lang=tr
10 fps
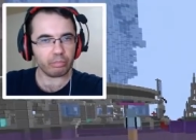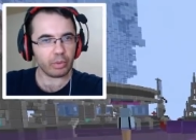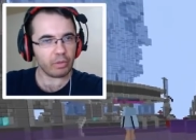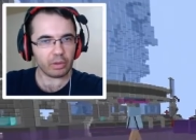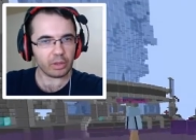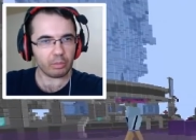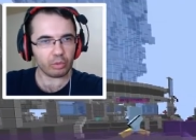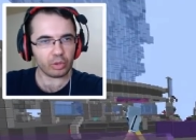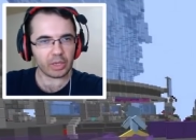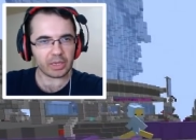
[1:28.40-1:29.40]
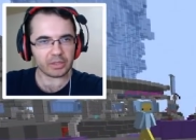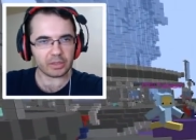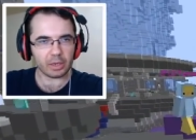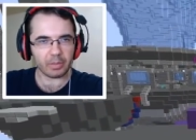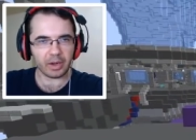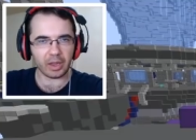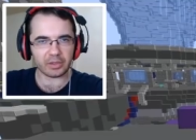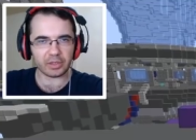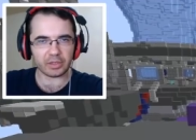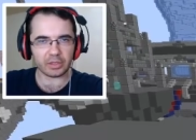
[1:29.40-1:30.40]
Eyvallah bugün gelsin ama
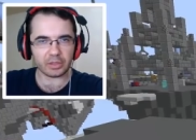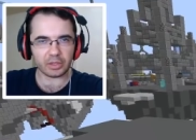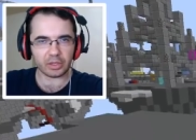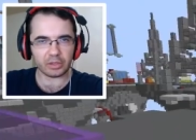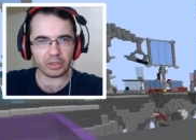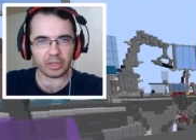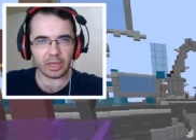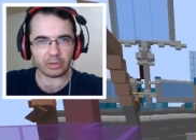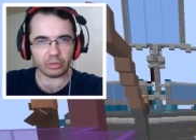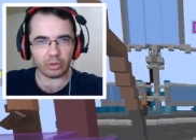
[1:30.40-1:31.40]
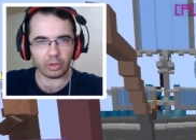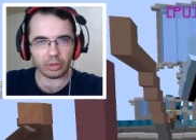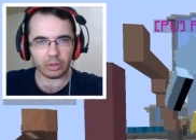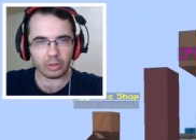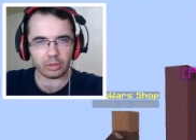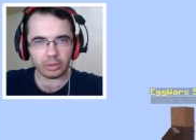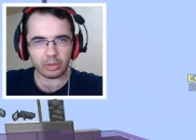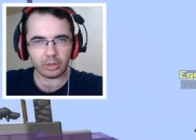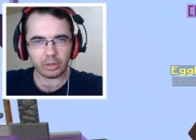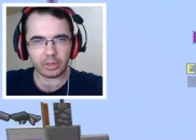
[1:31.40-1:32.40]
razıyız. Sıkıntı değil her türlü.
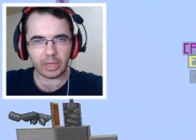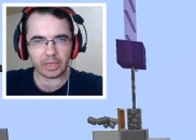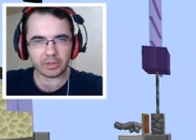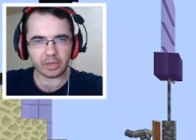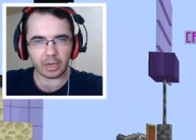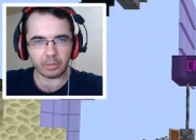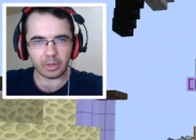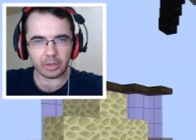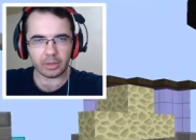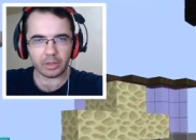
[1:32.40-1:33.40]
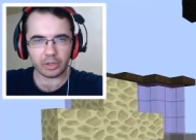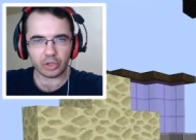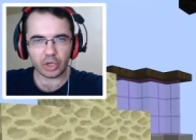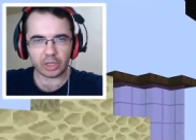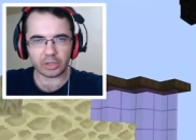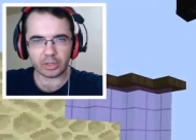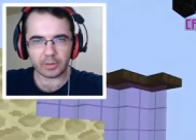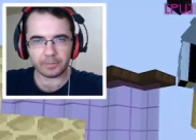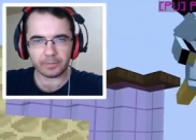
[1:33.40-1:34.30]
Gelsin abi. Candır.